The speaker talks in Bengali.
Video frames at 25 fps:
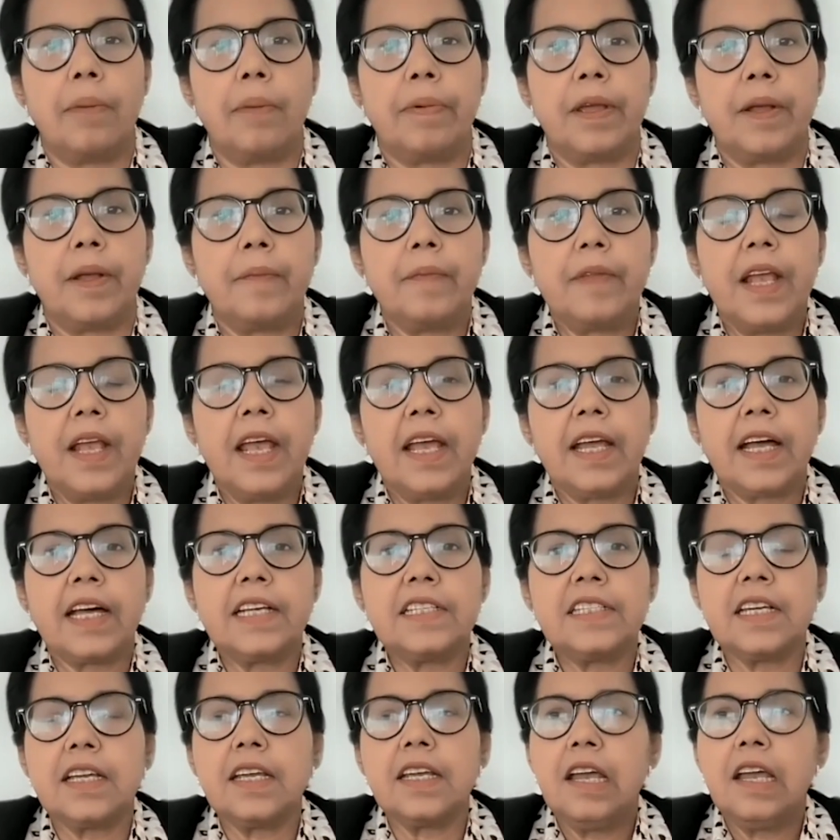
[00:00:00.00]
হবে
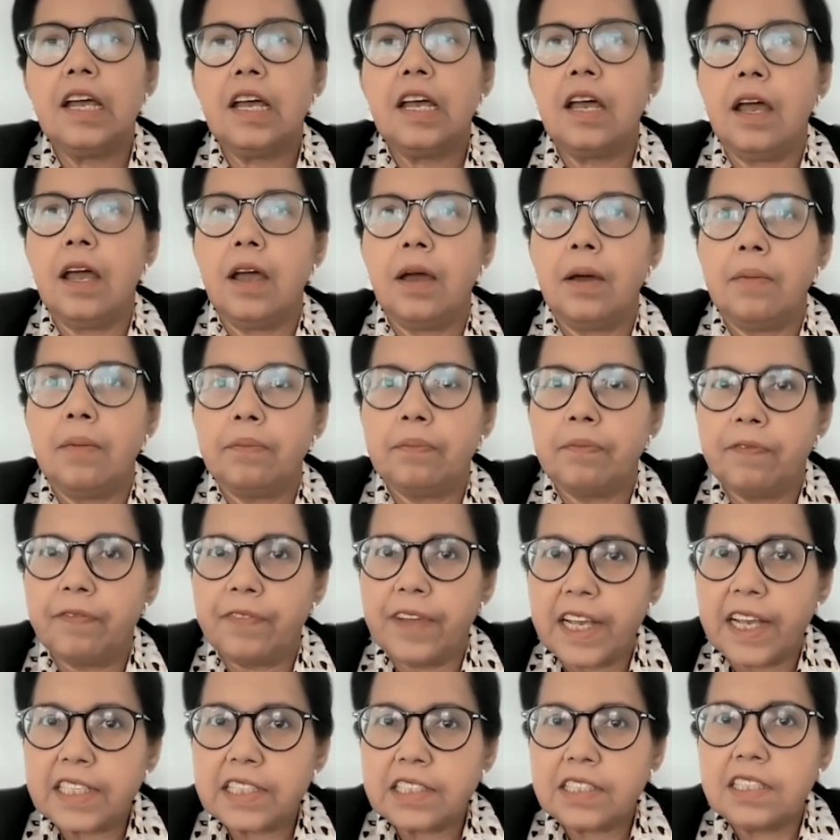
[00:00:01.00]
কাজেই
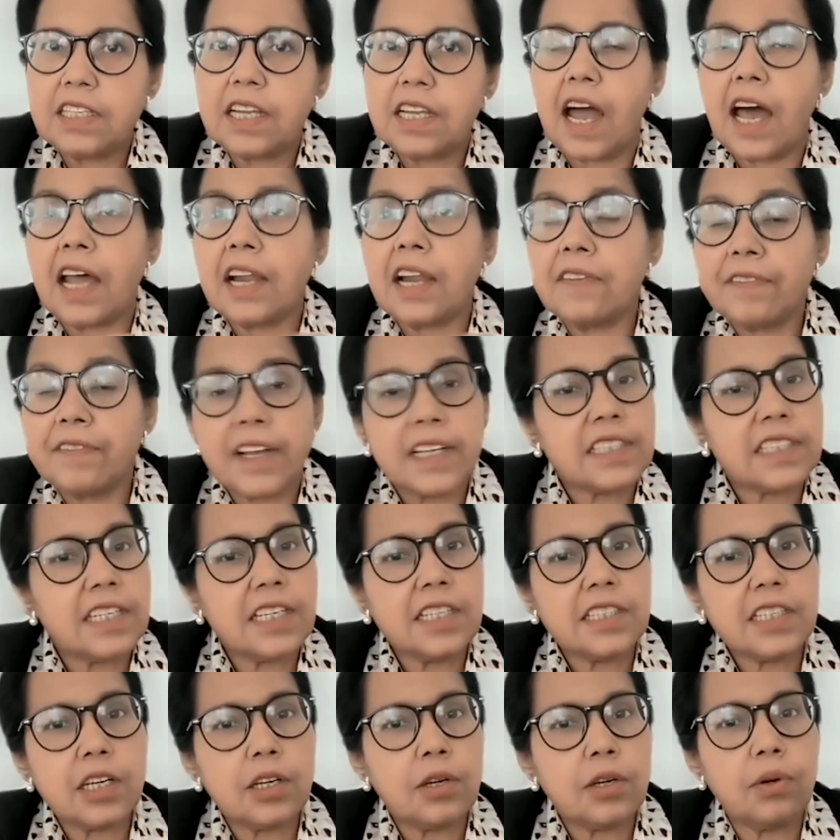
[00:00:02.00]

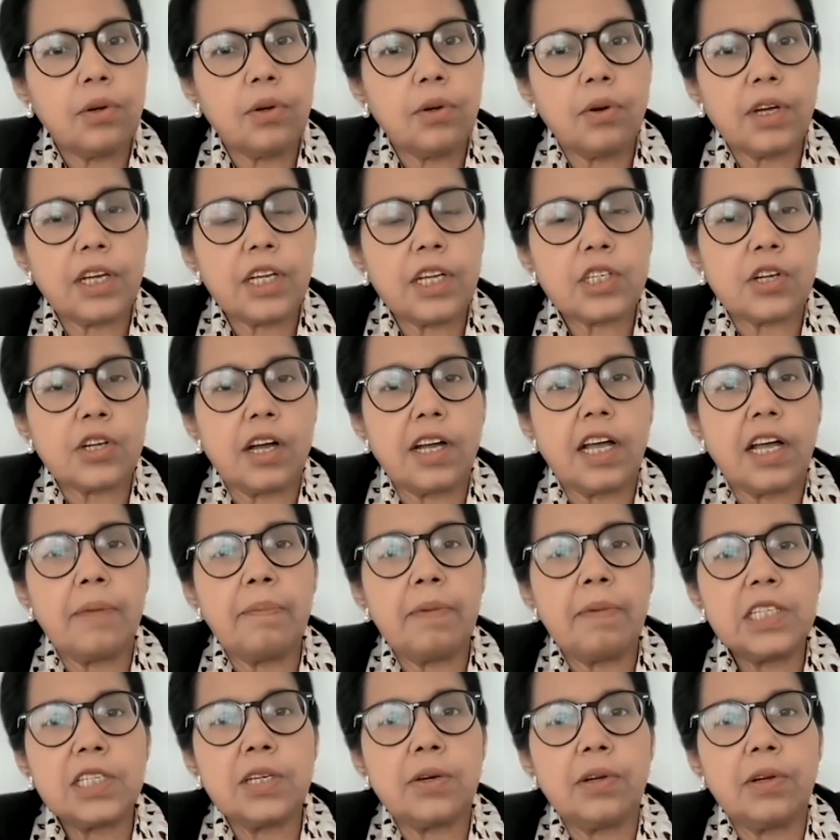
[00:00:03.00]
আনভ্যাকসিনেটেড লোকের সংখ্যা
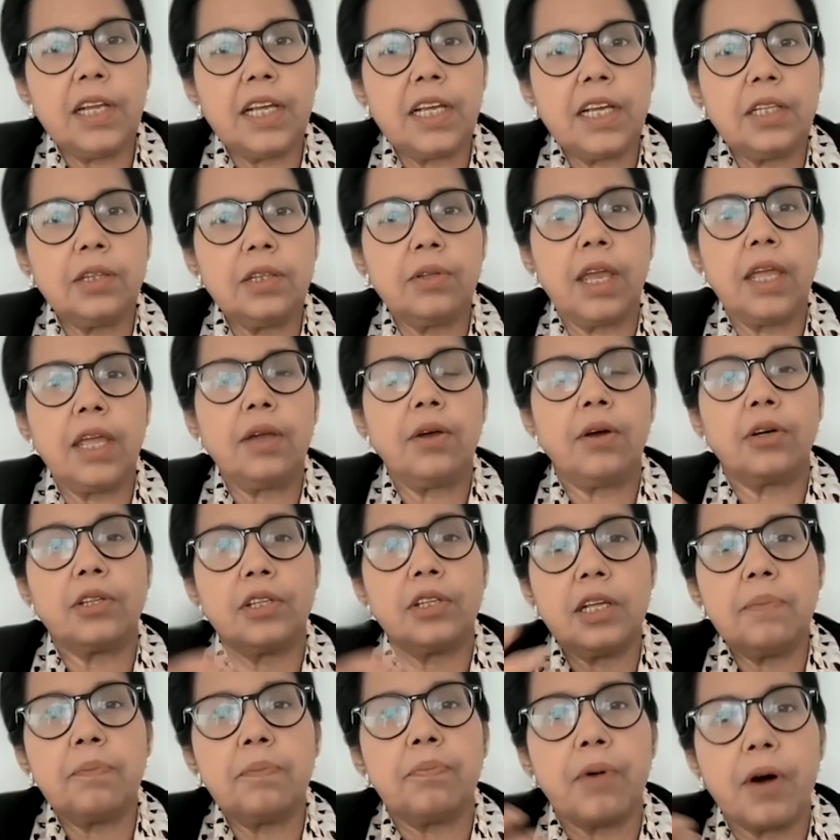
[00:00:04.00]
বেশি হলে কিন্তু এই
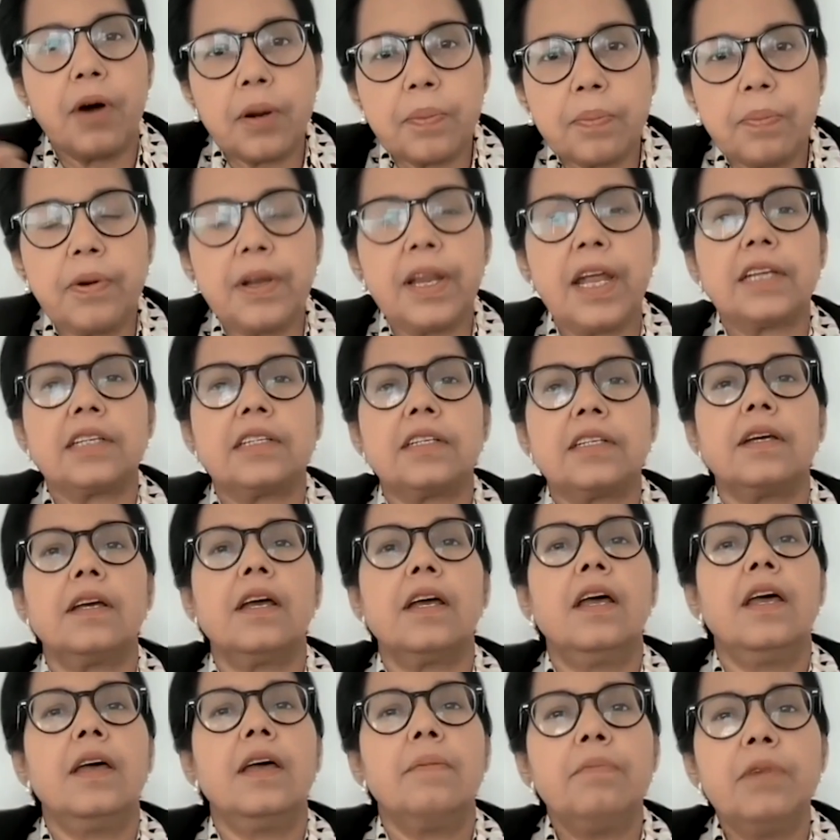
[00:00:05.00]
কদিন পর পর একটা
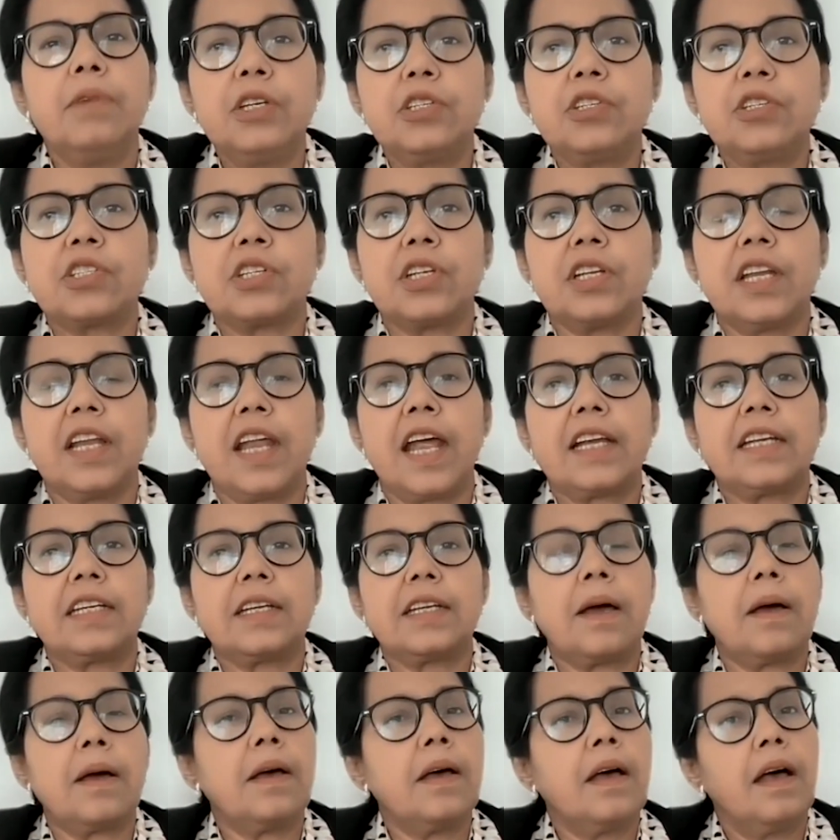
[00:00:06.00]
মিউটেশনের
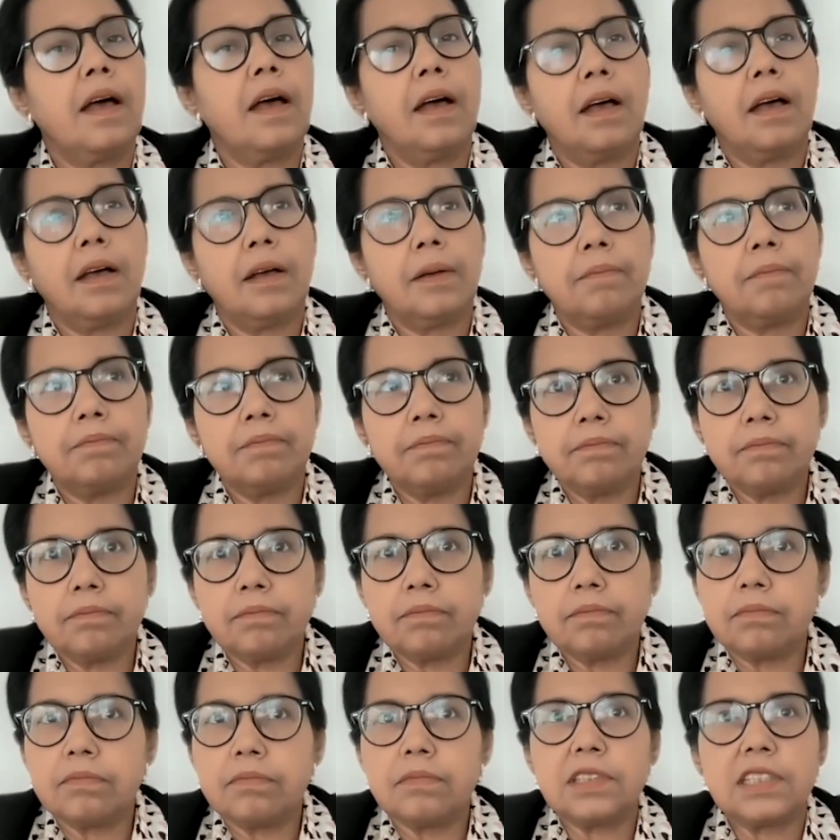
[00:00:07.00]
একটা
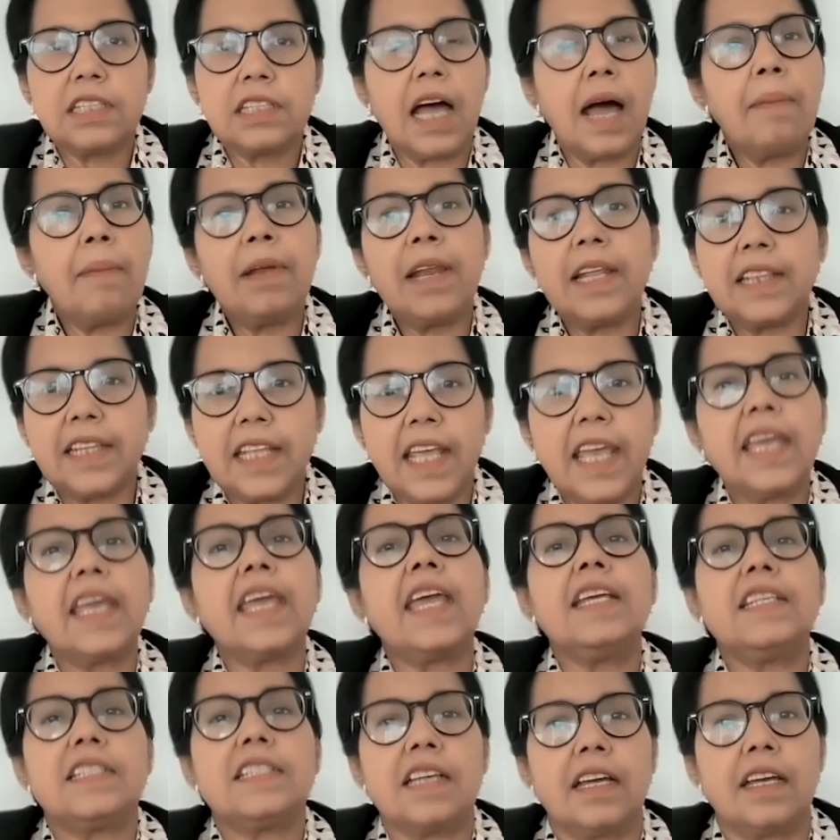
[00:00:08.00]
ঝামেলা
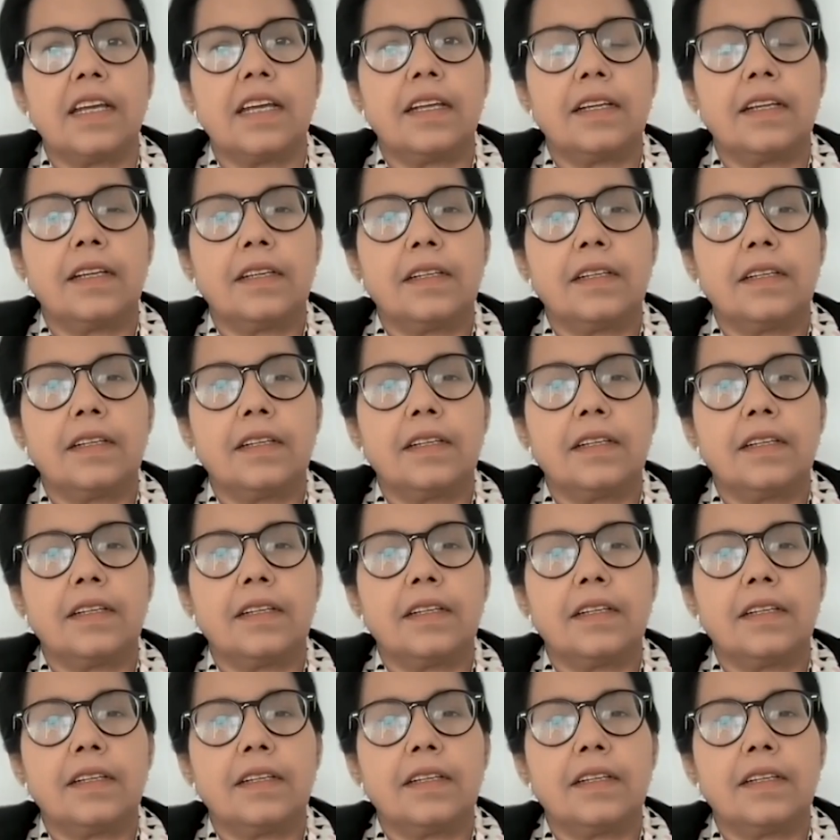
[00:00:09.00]
থেকেই যায়